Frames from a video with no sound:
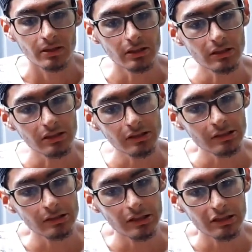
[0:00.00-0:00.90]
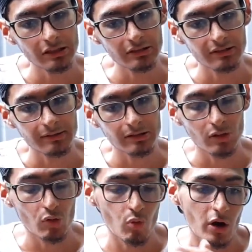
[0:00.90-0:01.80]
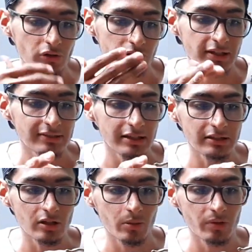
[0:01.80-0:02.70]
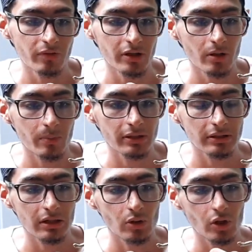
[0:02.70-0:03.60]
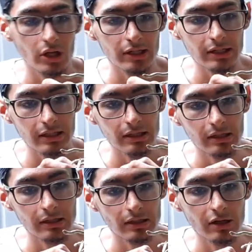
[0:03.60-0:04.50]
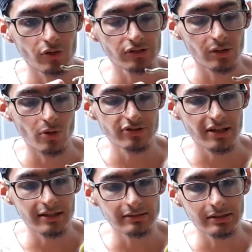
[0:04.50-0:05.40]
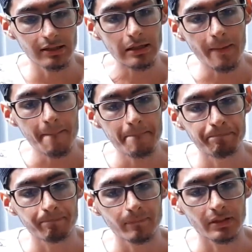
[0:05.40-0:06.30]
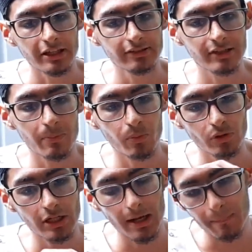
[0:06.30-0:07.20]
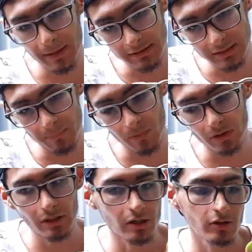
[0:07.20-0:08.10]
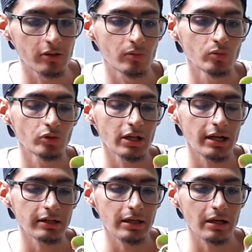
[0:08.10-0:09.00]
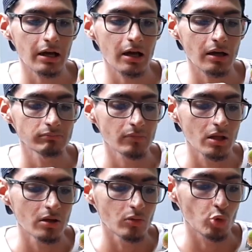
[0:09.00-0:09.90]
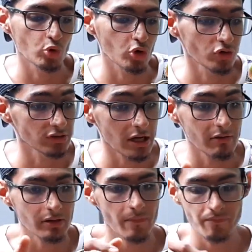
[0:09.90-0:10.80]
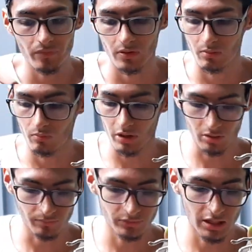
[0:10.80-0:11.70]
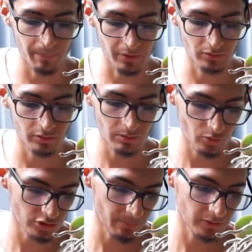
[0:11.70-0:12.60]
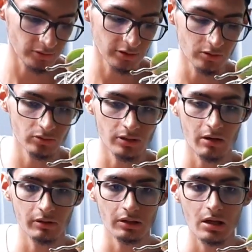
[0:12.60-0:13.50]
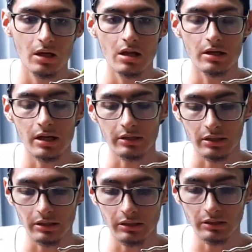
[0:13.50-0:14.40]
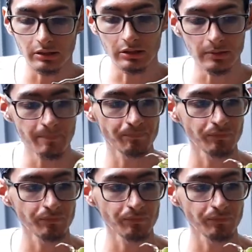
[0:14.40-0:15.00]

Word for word: Y eh, cuando ya salen de los viveros, ¿verdad? Lo que, las consecuencias que tiene es que pudre la planta porque uno la riega, uno no sabe. Bueno, las personas, muchas personas no saben, la riegan y